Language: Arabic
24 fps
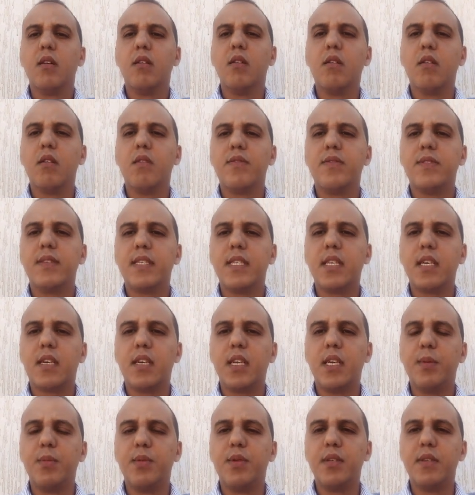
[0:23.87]
آه، في السيكل
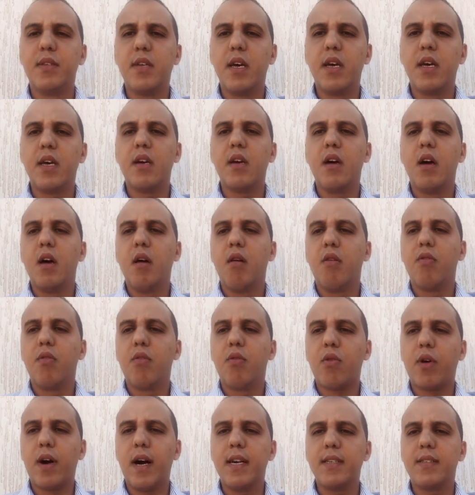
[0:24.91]
الابتدائي
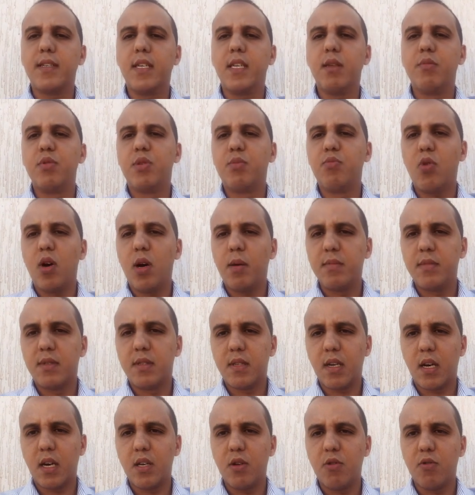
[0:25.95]
فوقعت عليه مجموعه من
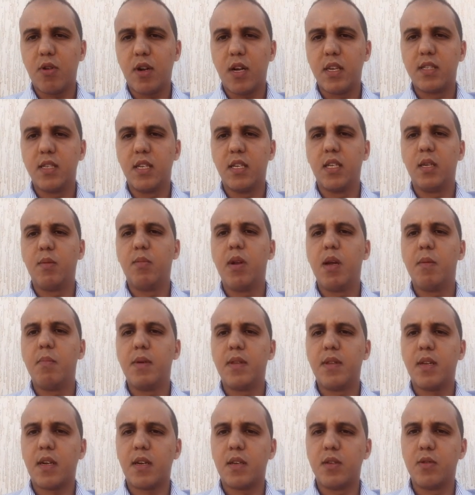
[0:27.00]
التغيرات يعني بلا ما
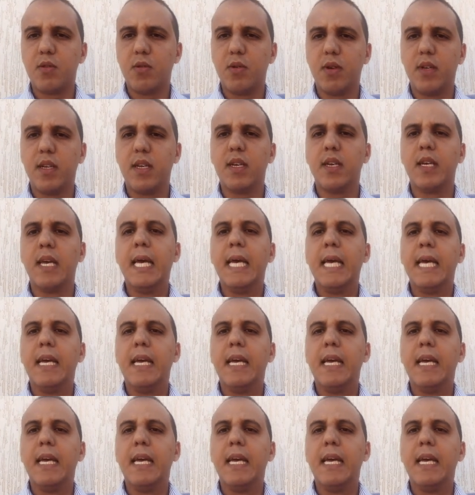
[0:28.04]
نركزوا عليه